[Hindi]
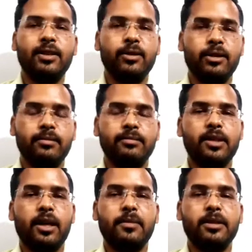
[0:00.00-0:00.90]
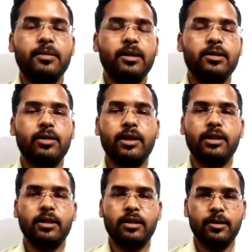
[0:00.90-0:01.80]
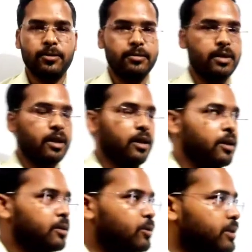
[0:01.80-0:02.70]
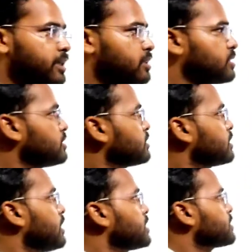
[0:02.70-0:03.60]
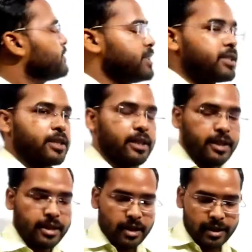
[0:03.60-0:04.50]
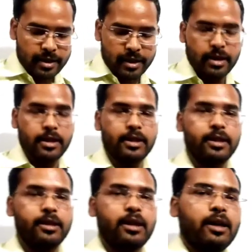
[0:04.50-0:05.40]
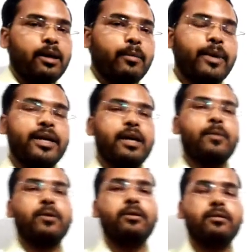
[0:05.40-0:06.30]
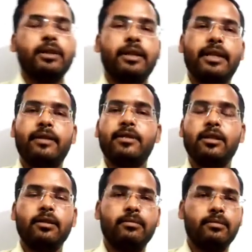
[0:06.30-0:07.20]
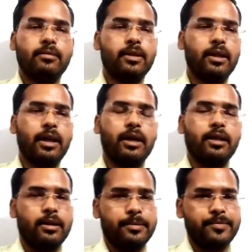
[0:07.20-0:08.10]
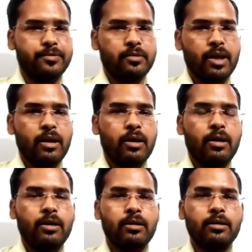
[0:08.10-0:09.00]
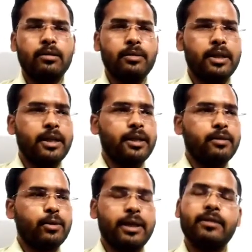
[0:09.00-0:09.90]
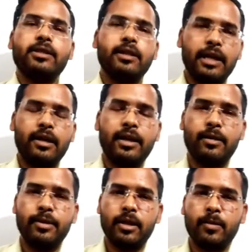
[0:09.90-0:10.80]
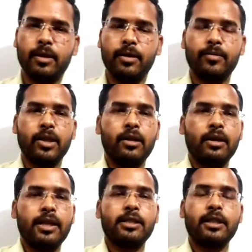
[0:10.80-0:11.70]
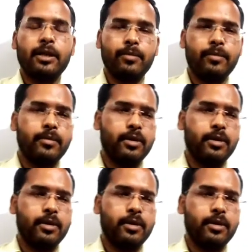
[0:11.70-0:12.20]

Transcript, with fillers: गौतम आप सभी का स्वागत करता हूं तो टेंथ क्लास फिजिक्स के लिए आइए देख लेते हैं मैंने आपको एक डेरिवेशन कराया था यानी वो डेरिवेशन रह रहा है अभी आपका इससे के